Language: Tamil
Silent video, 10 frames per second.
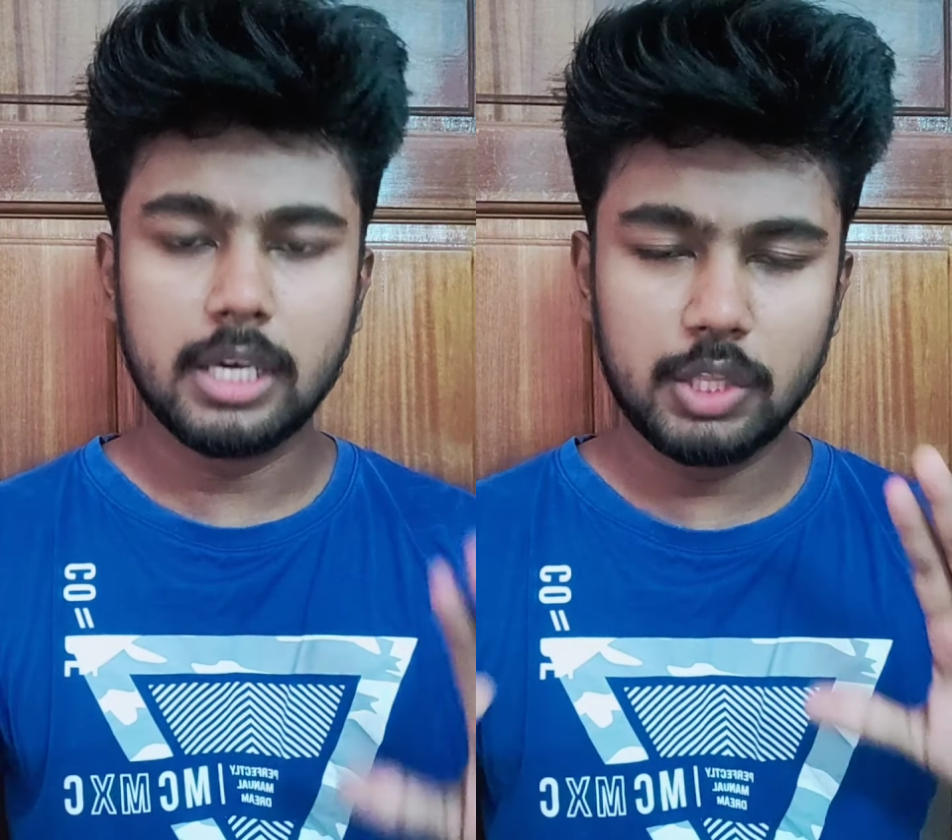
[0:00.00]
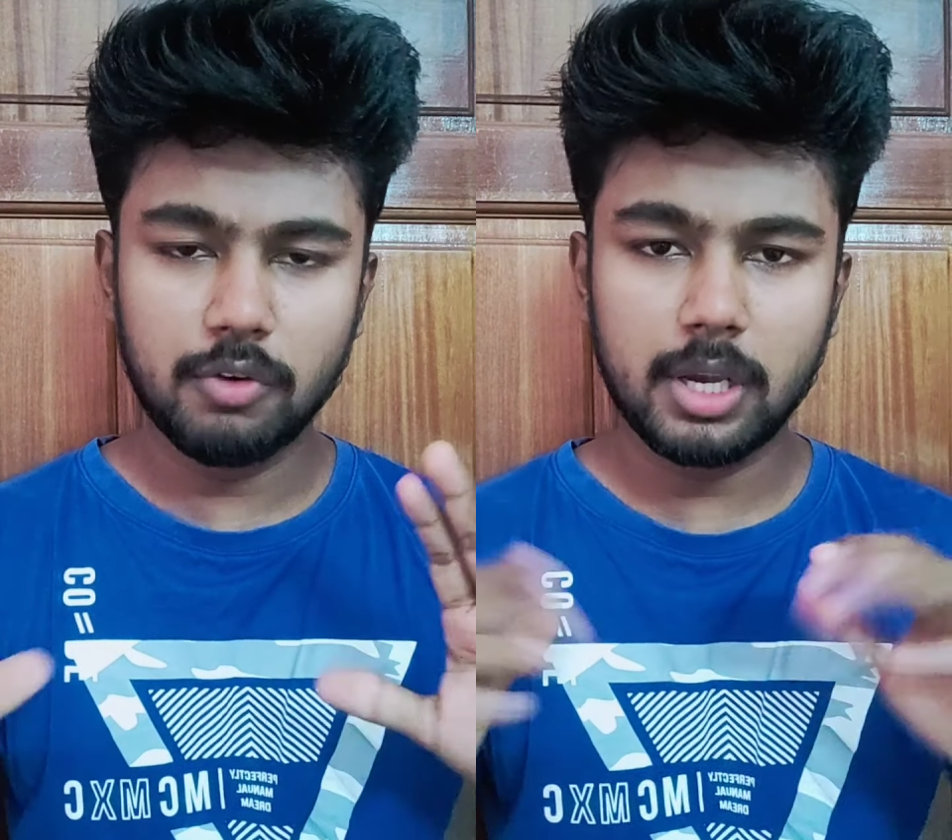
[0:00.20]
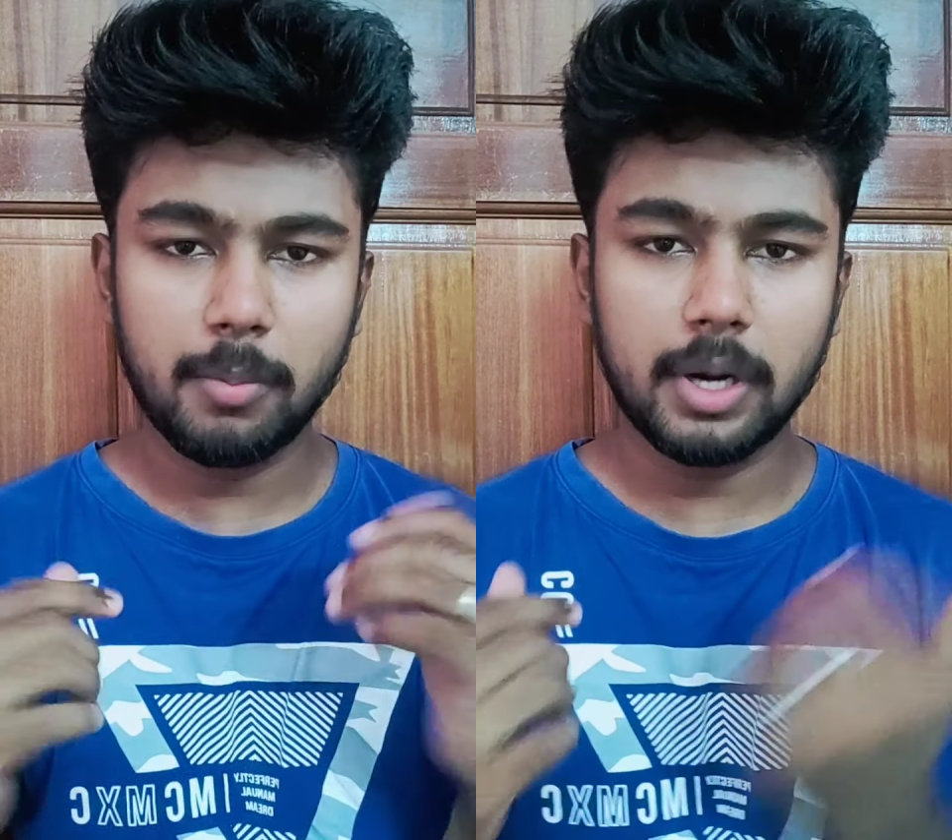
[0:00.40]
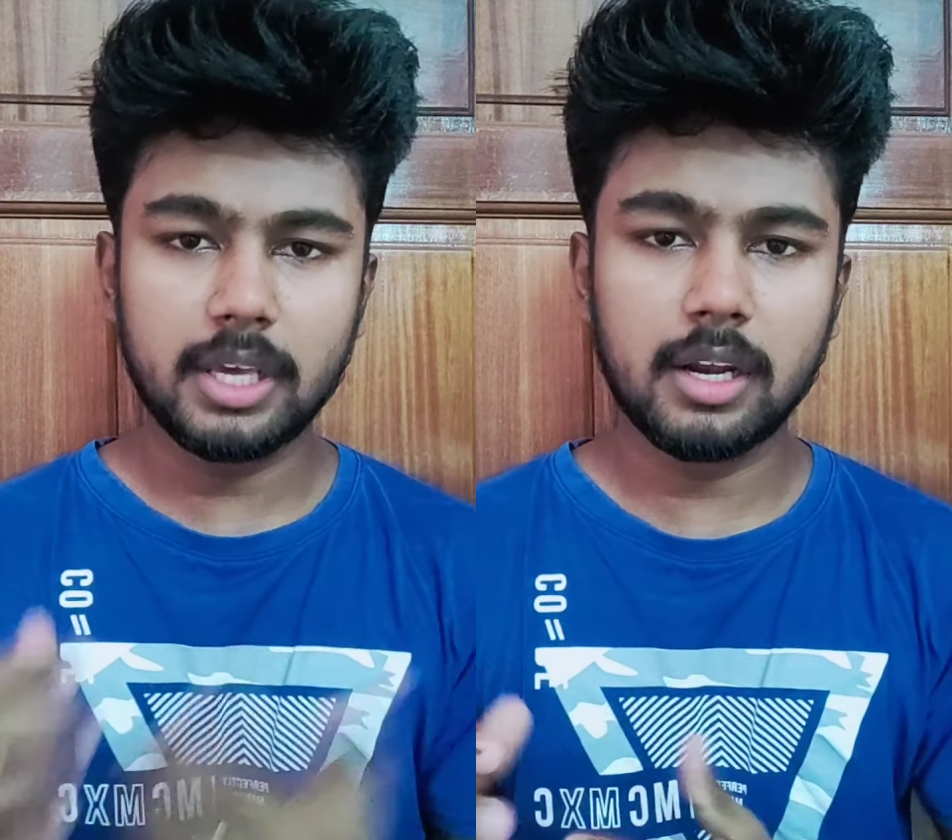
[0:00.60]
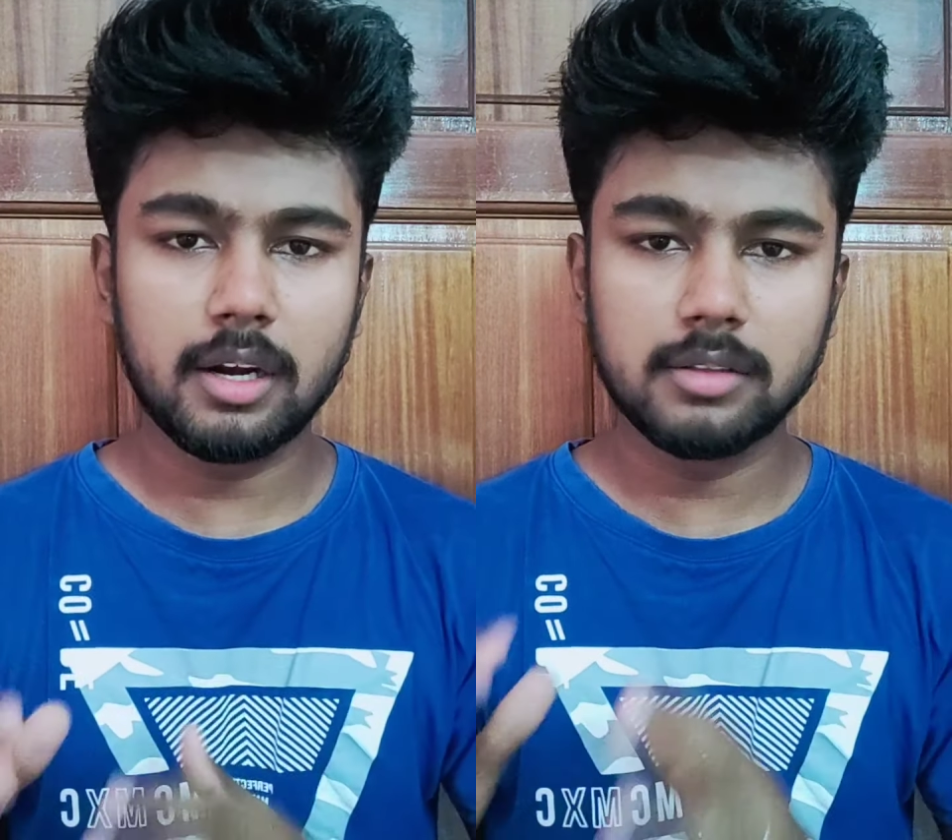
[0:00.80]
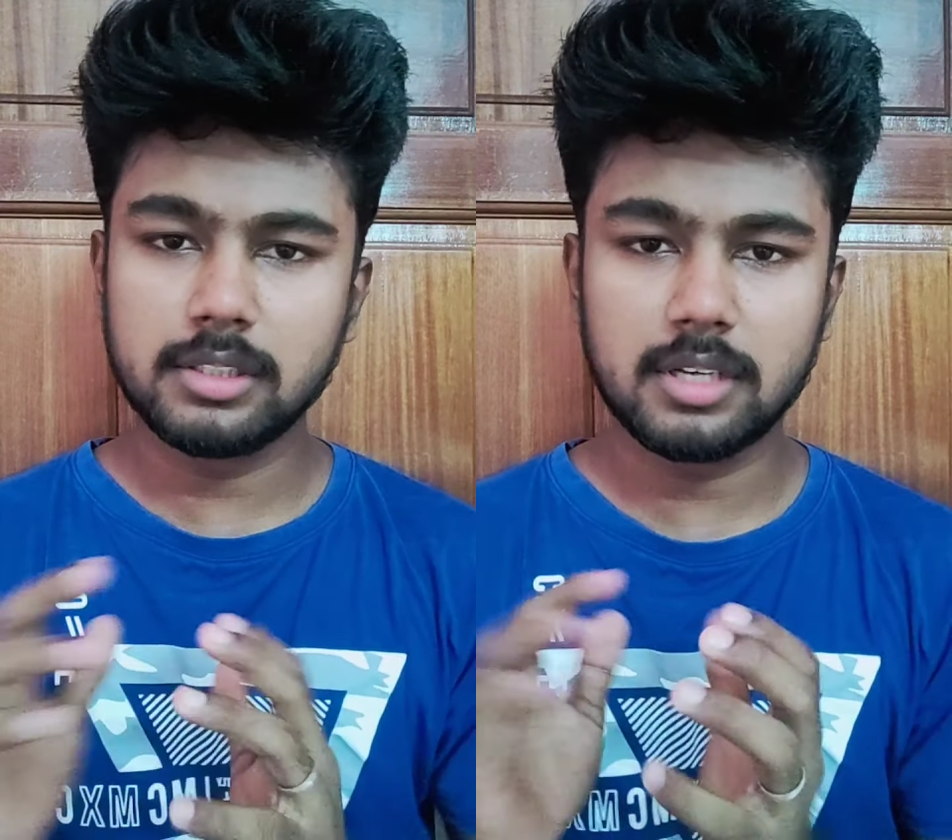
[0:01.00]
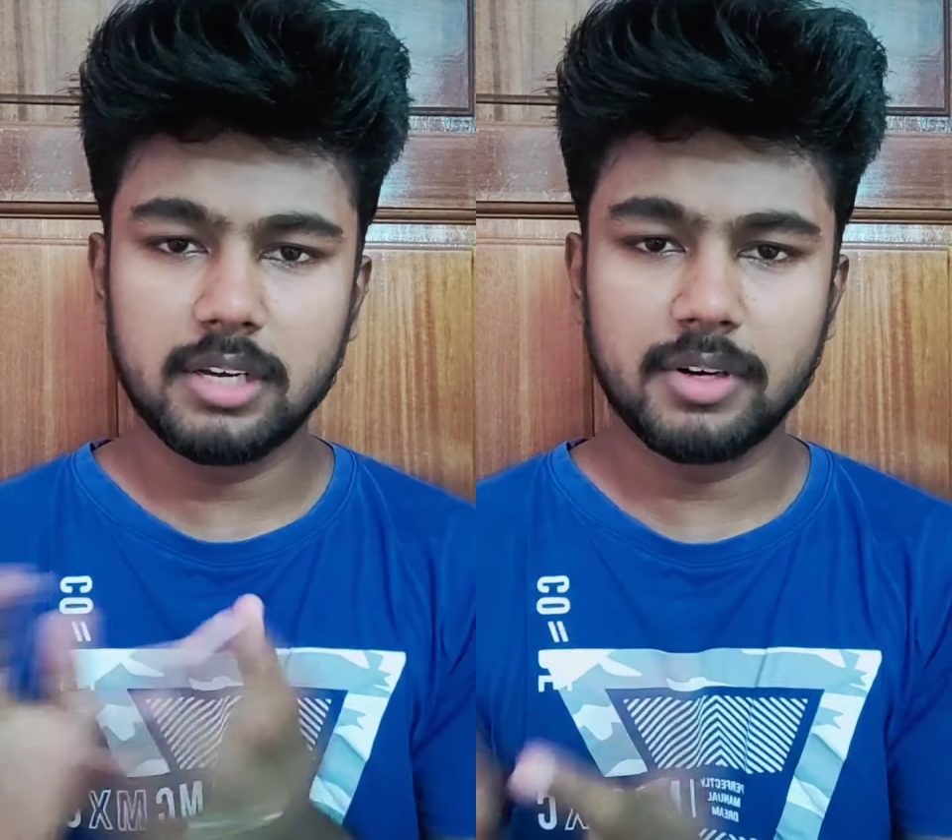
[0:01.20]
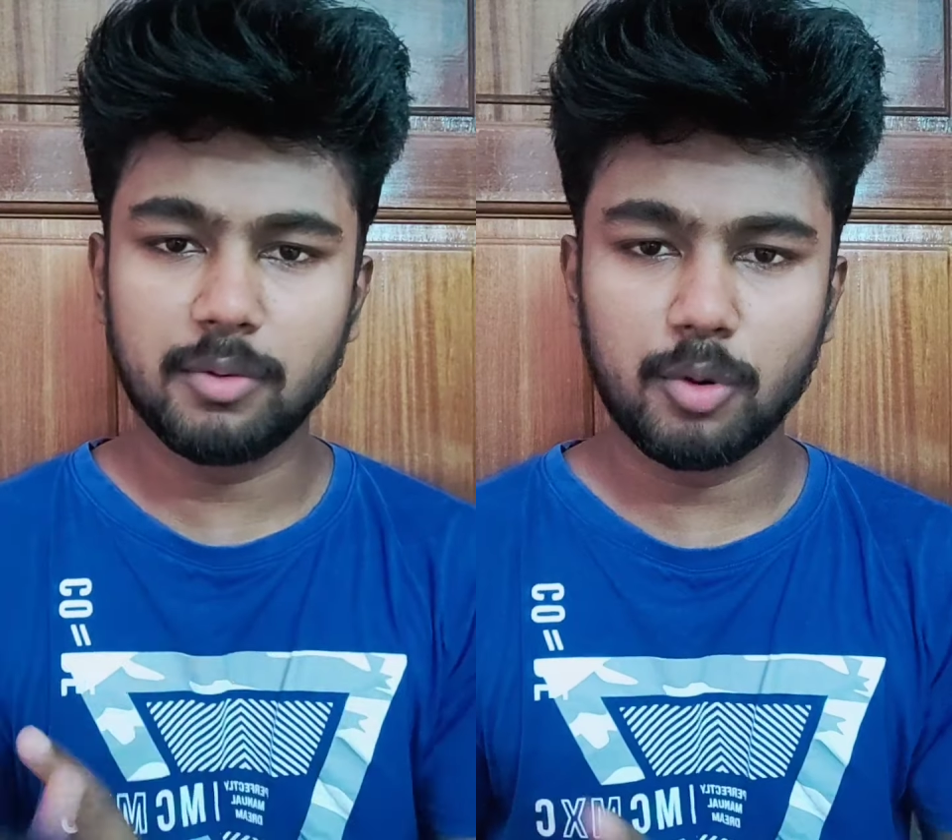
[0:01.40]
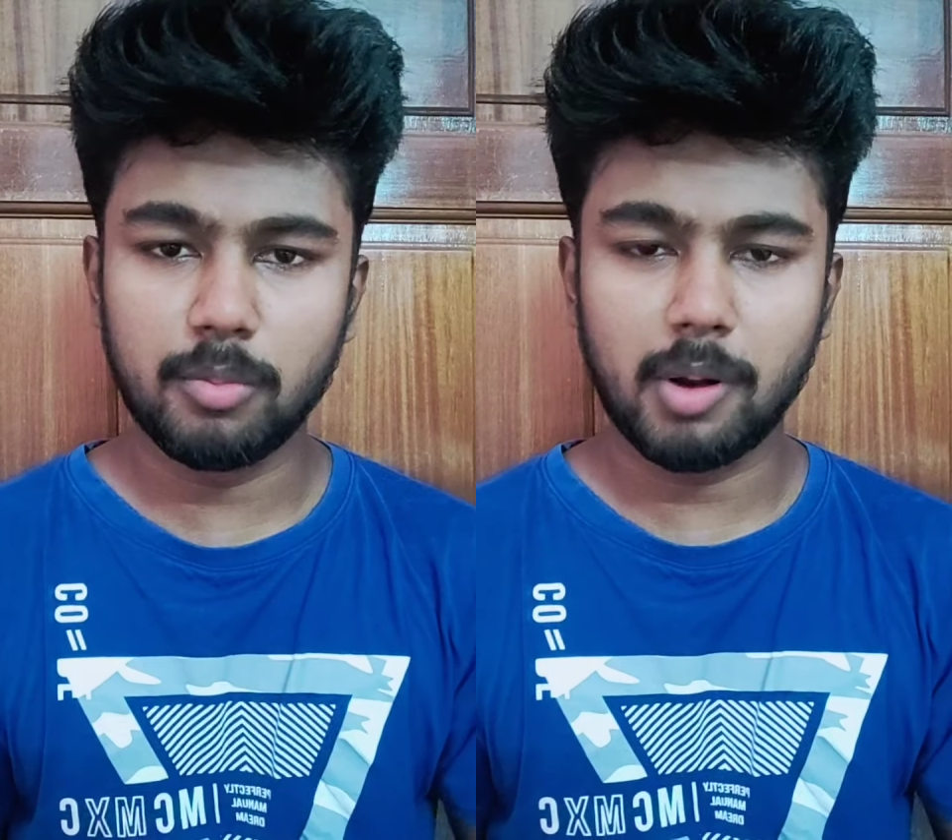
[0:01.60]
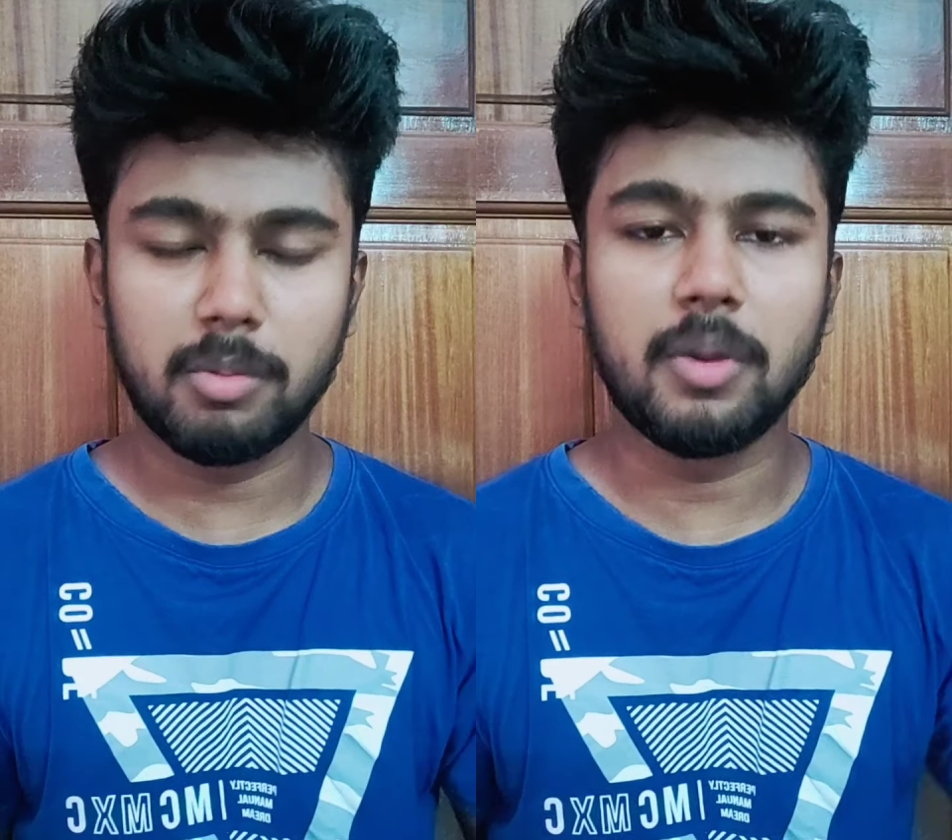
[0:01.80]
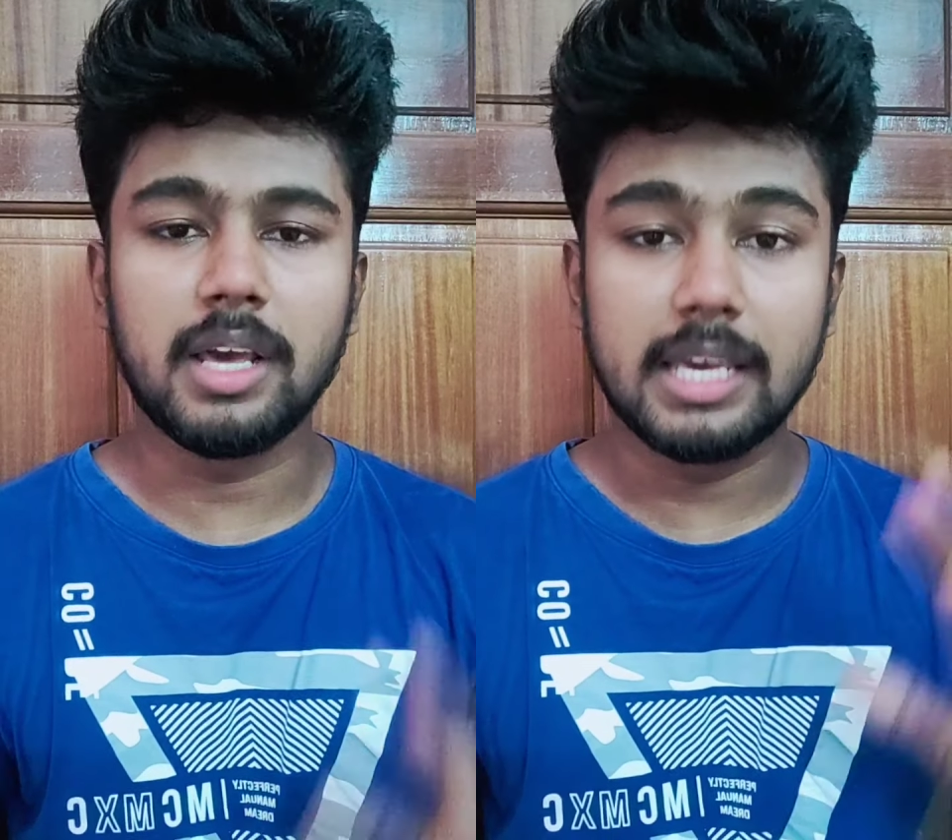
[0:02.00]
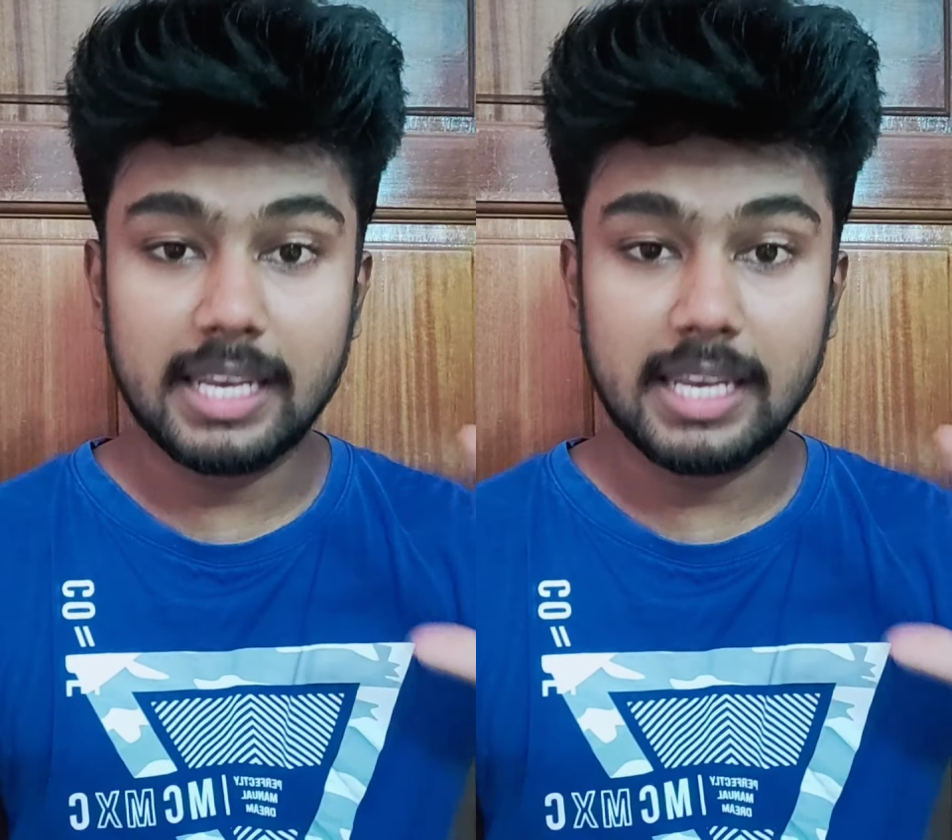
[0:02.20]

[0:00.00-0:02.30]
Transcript: இது வரைக்கும் படிக்கலாம்னு ஜஸ்ட் லீவ் இட் ஒன்றும் ப்ராப்ளம் இல்லை